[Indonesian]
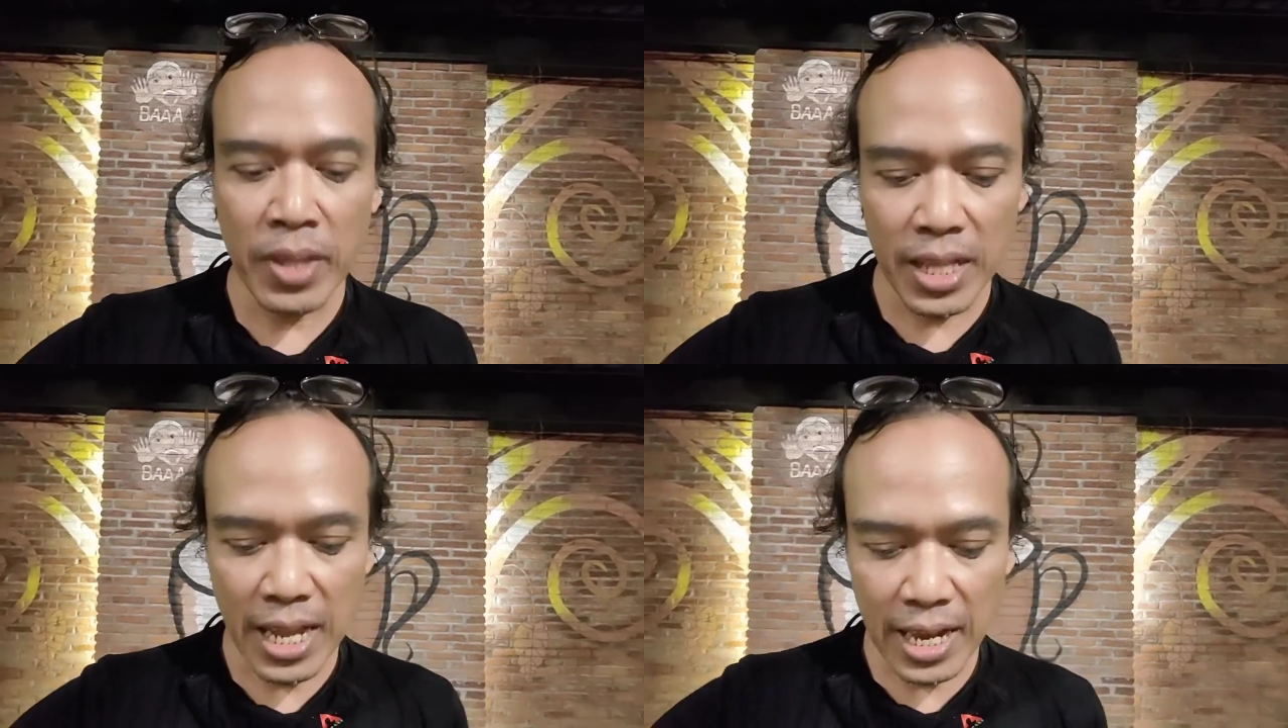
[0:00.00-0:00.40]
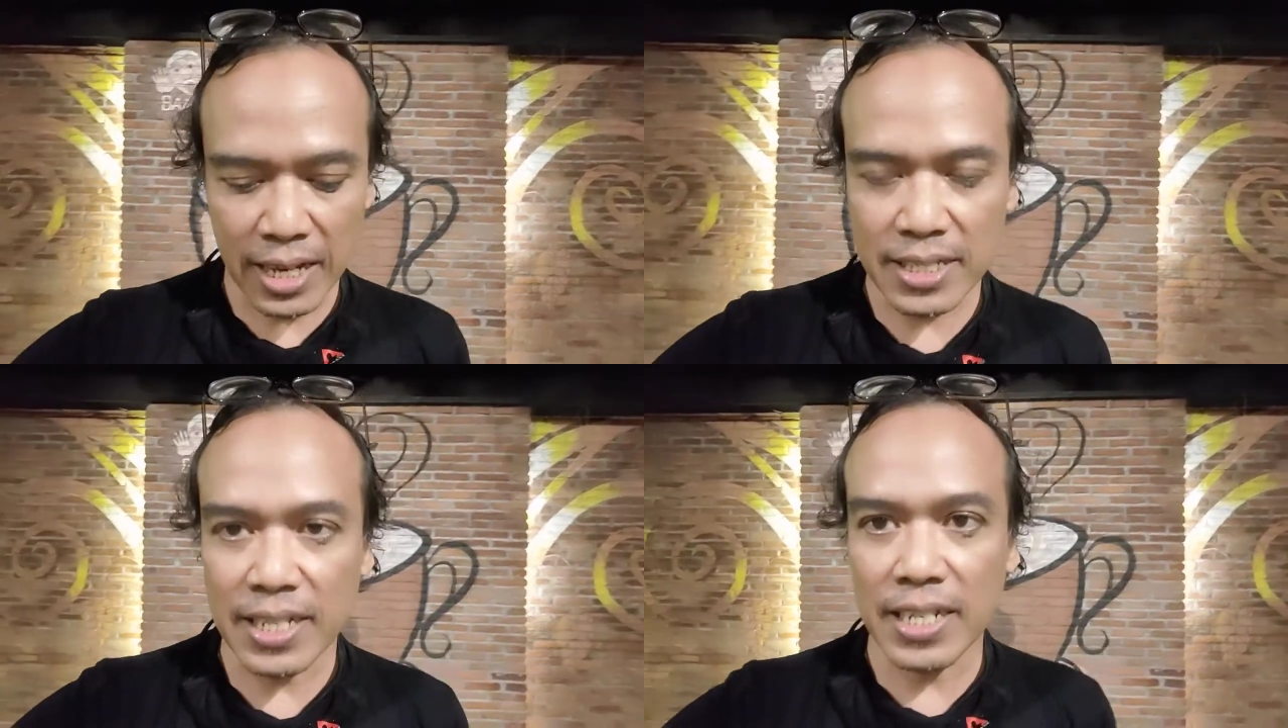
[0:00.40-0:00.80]
Nah,
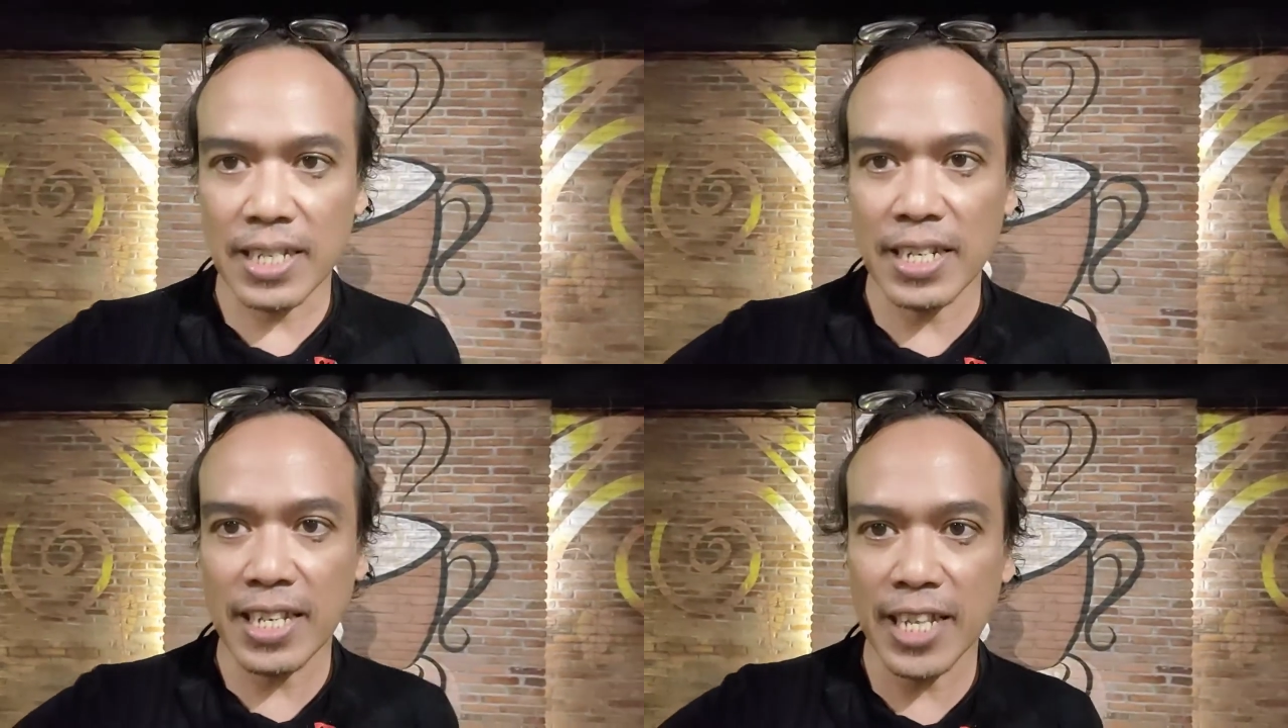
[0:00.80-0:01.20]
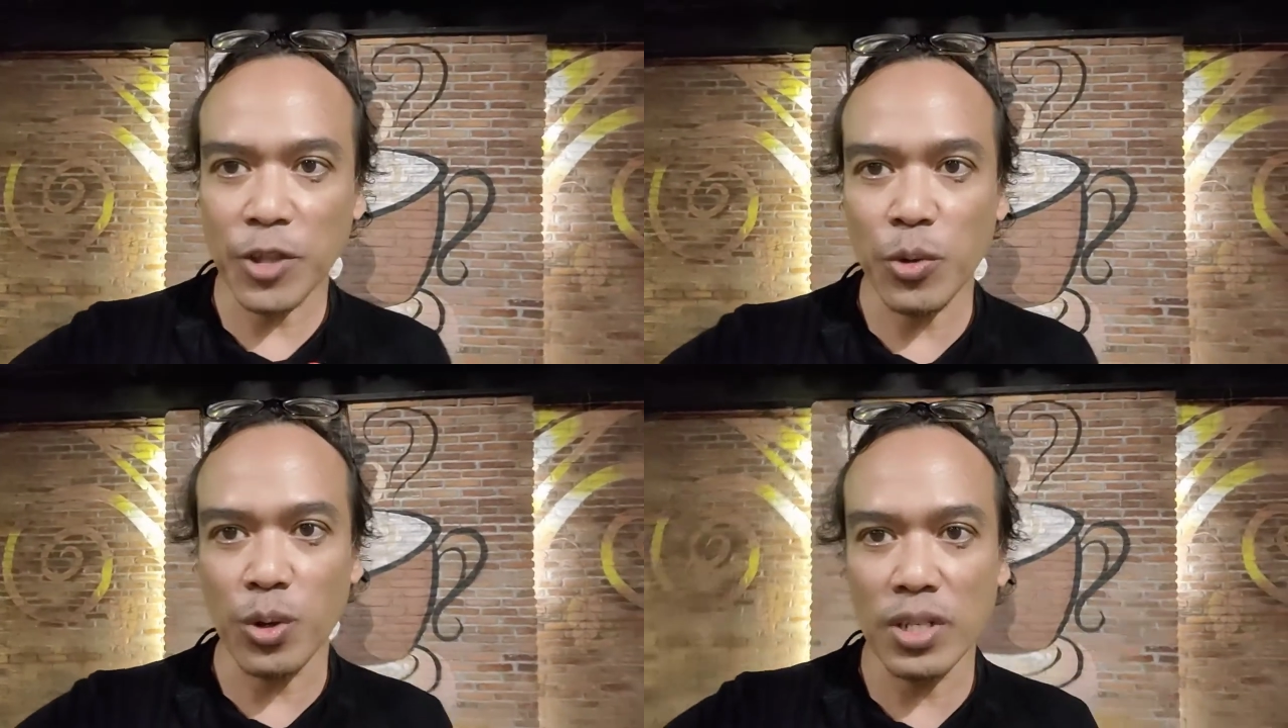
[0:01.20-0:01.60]
jadi ini kita
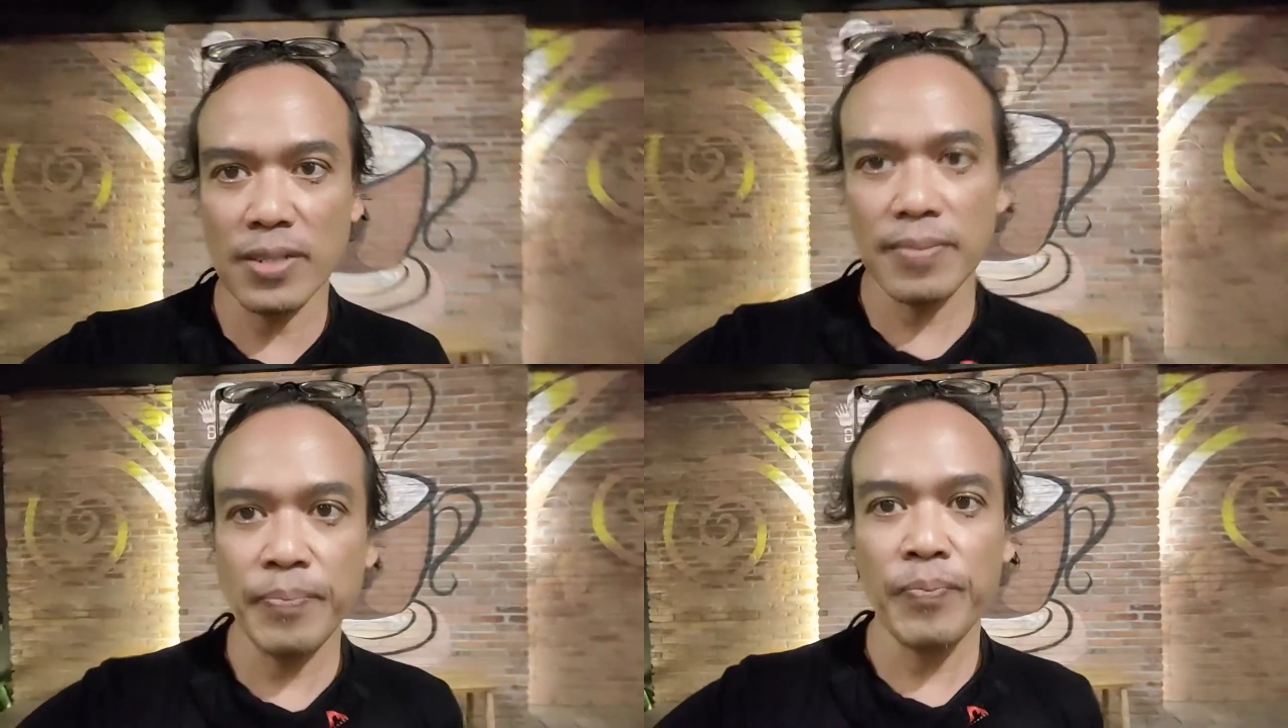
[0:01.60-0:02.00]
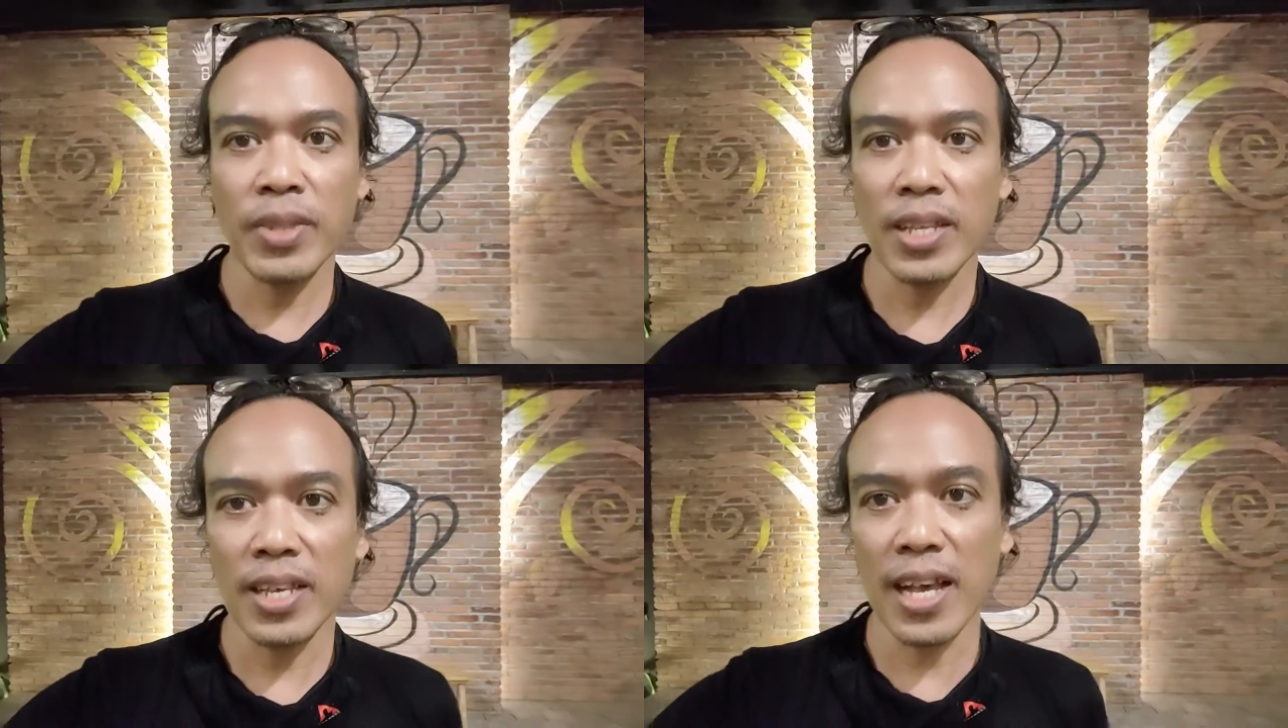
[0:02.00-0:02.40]
turun
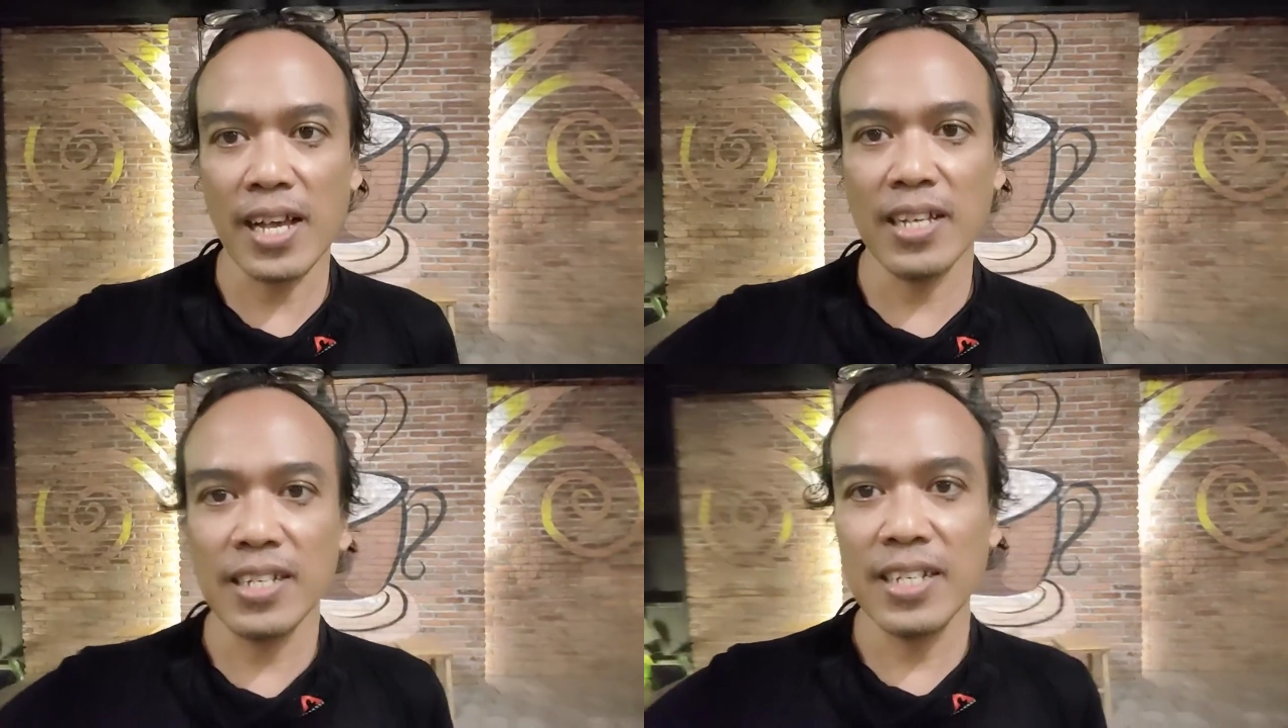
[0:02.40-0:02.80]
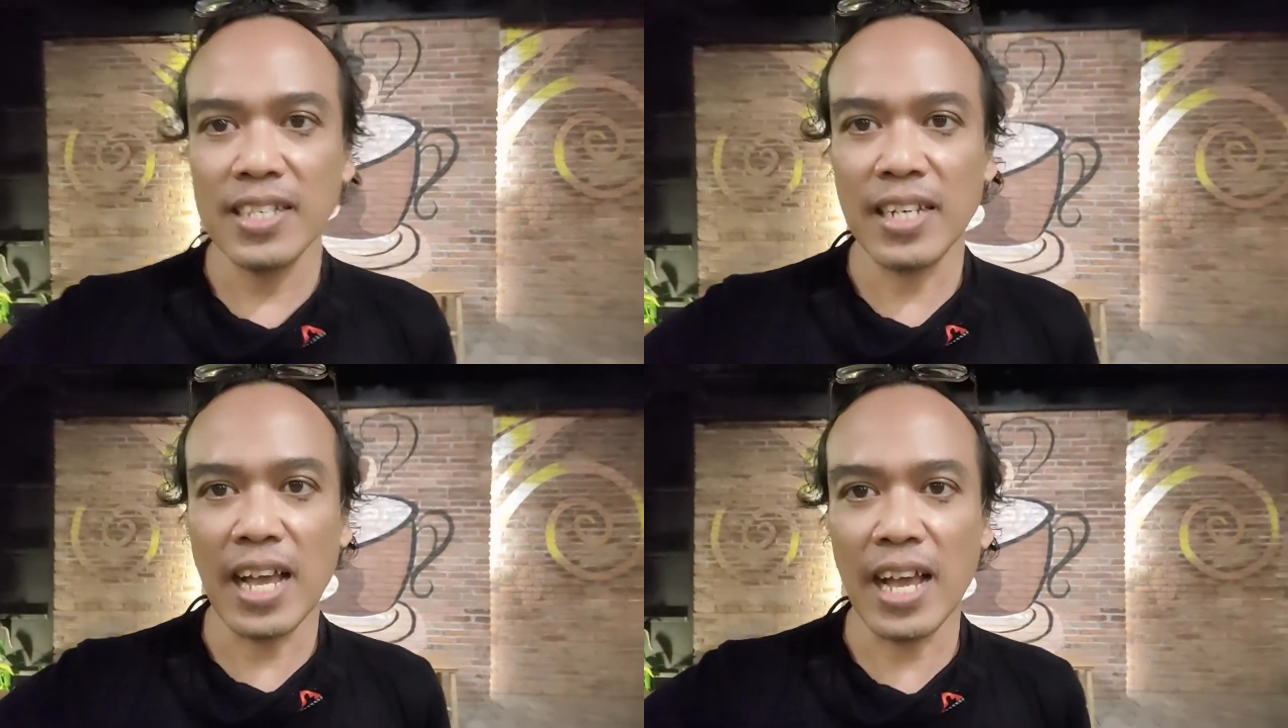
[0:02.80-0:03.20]
ya
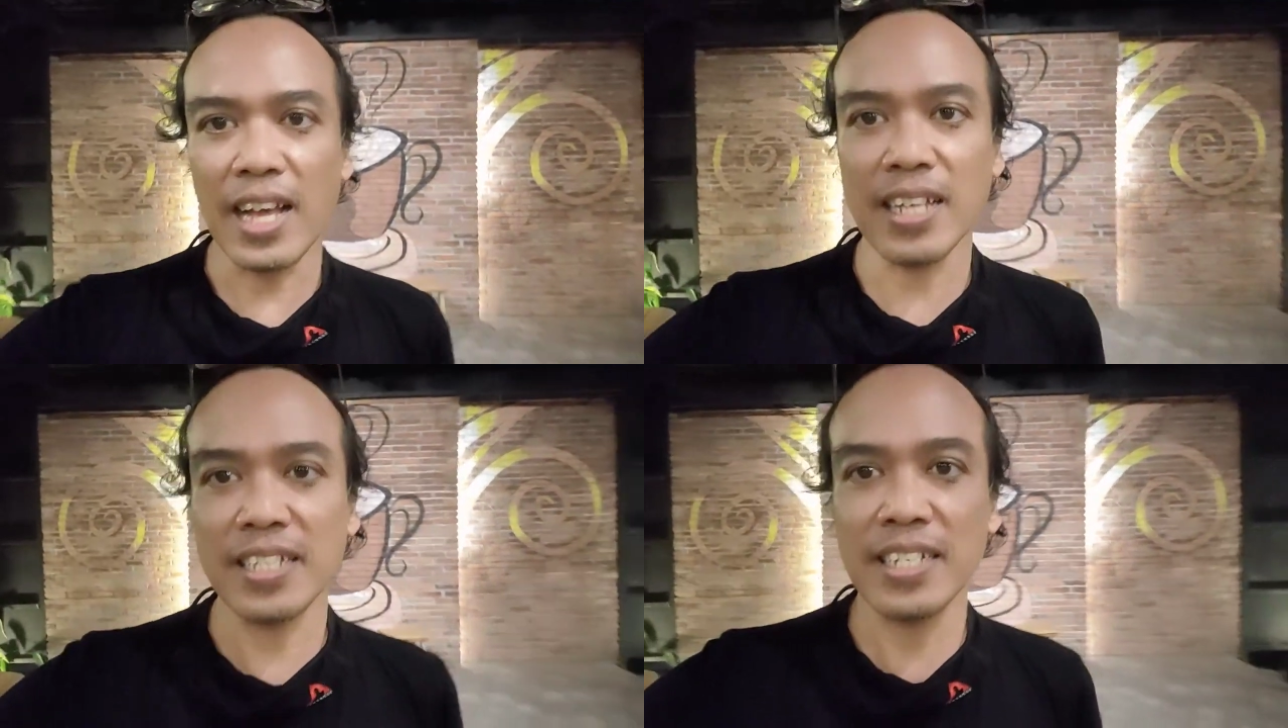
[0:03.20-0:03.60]
nah